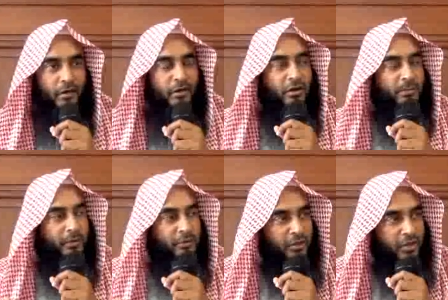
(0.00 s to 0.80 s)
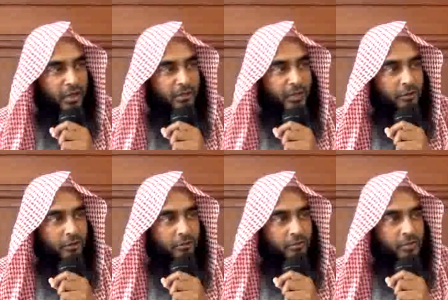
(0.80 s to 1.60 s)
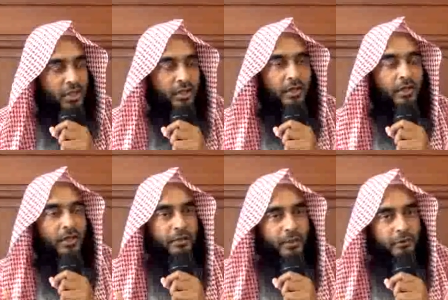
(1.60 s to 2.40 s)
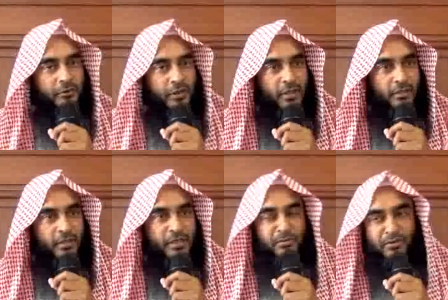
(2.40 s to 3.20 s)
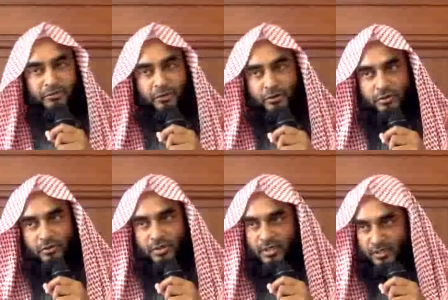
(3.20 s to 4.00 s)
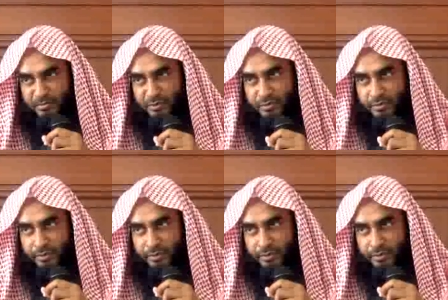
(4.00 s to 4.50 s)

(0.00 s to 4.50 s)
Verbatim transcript: অঙ্গ প্রত্যঙ্গের এবাদত শারীরিক এবাদতের ক্ষেত্রে যেমন ফরজ রয়েছে তেমন